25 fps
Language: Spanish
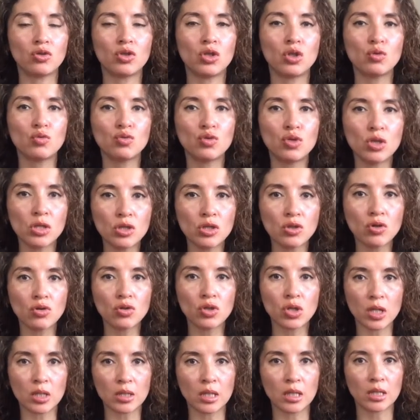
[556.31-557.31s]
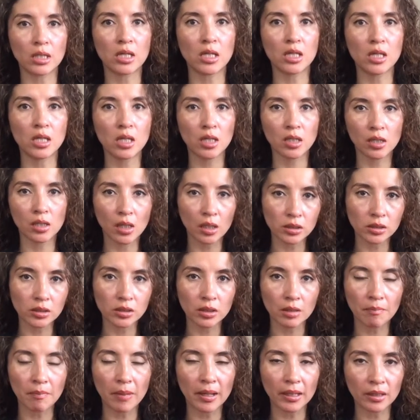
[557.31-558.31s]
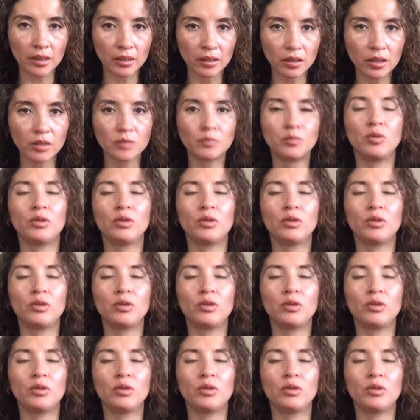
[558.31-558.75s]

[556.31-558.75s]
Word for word: Si tu sitio tiene 500 eh, páginas,